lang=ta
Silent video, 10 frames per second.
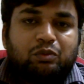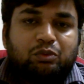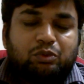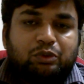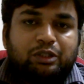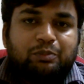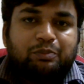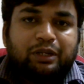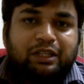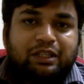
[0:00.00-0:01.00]
ஒரு உயிர்
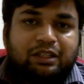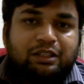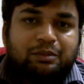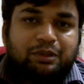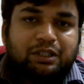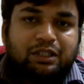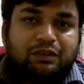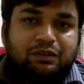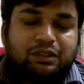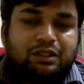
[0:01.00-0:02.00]
பறிக்கிறது அப்படிங்கிறது
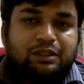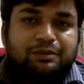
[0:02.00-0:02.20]
வந்து